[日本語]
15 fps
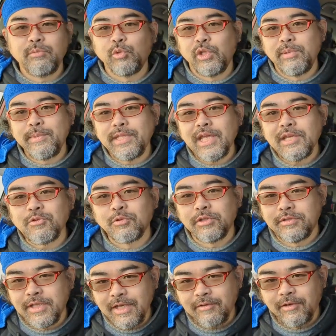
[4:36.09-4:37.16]
イミテーションで
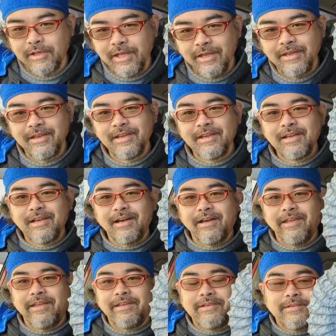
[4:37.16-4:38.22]
すね、これね。は
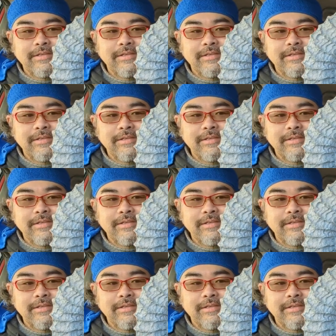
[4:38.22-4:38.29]
い。